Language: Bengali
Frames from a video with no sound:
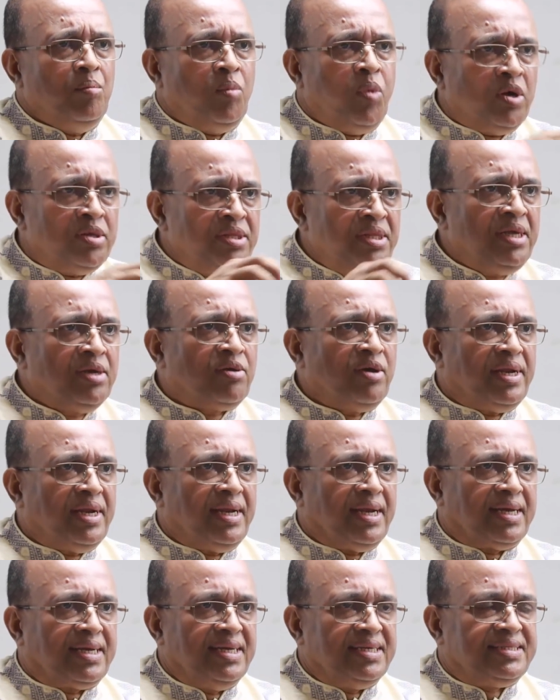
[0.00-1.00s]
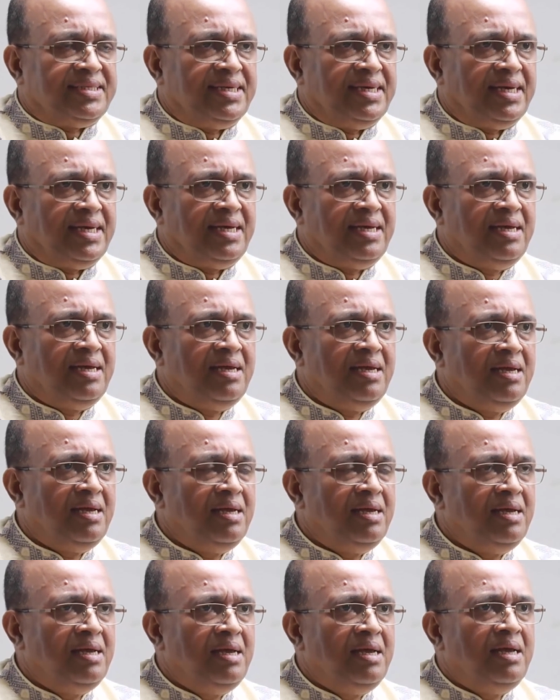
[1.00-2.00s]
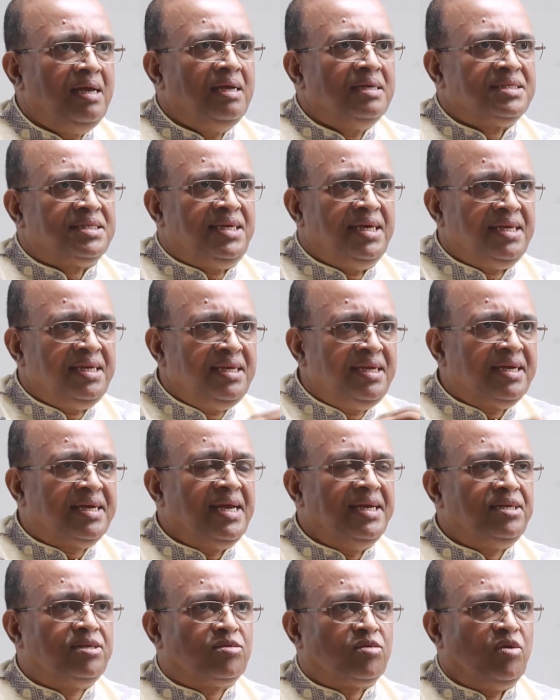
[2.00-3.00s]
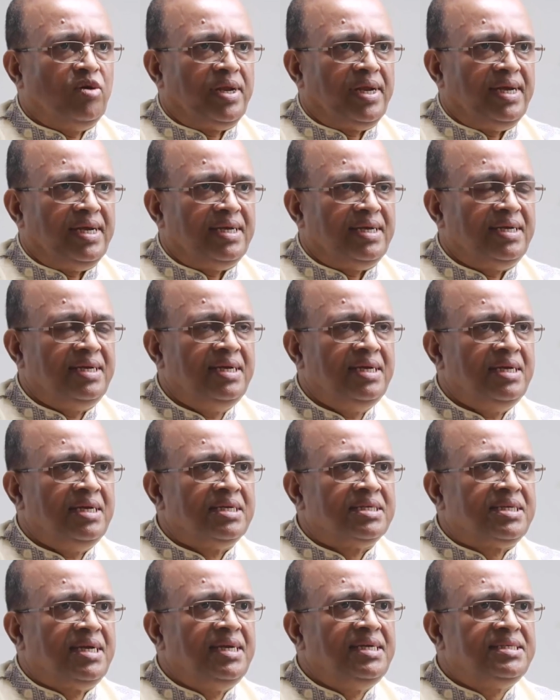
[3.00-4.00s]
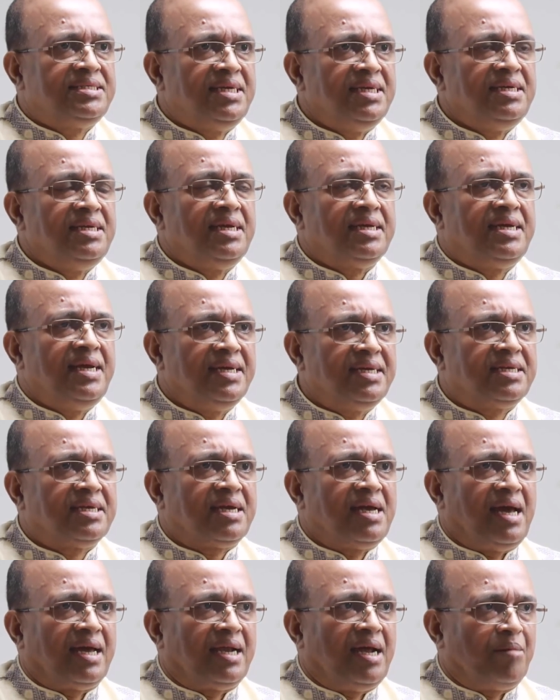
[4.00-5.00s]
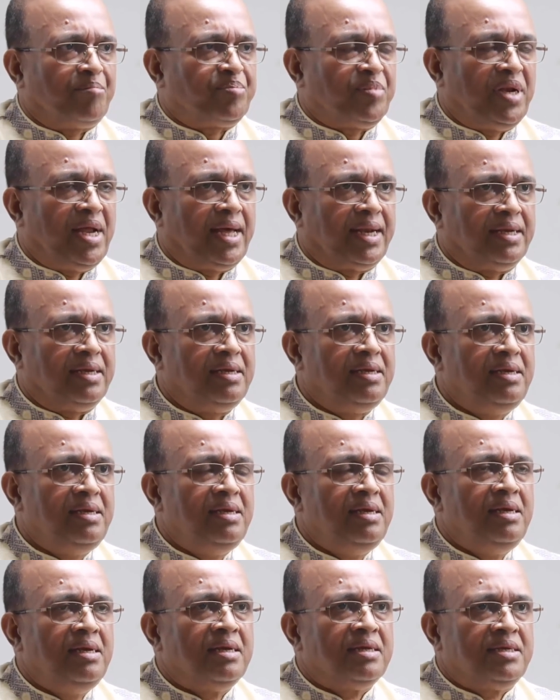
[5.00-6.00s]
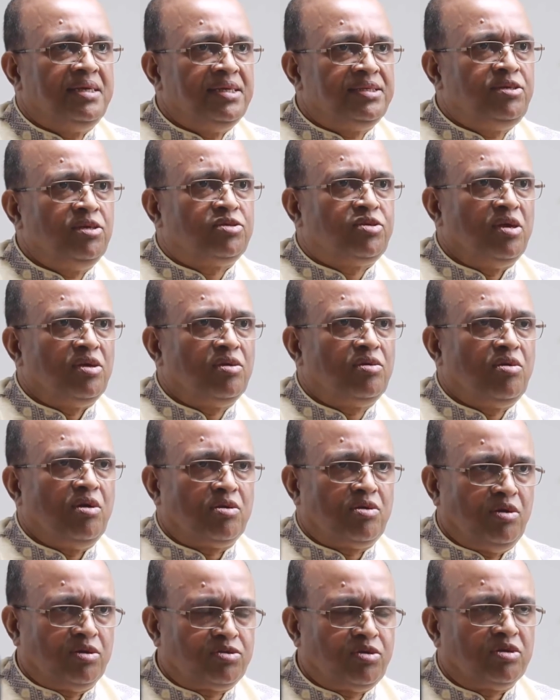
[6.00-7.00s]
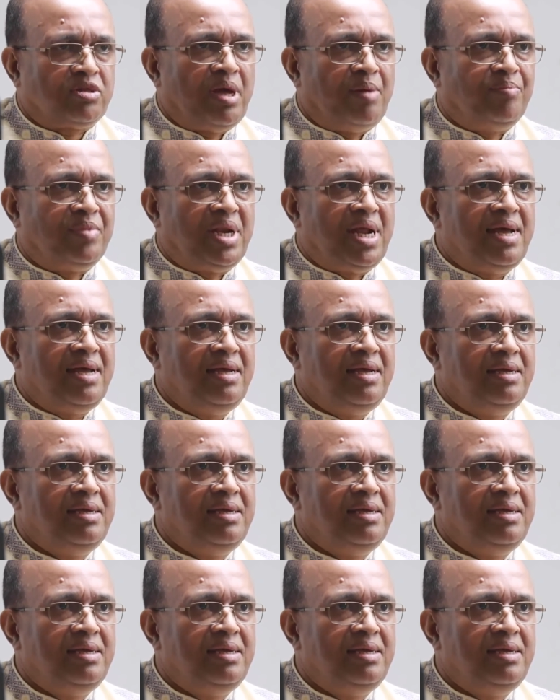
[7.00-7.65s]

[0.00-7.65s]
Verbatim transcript: বন্দি করে রেখেছে সিন্ডিকেট করে সেই সিন্ডিকেট কার আপনার কিছু সংখ্যক অসৎ আমলা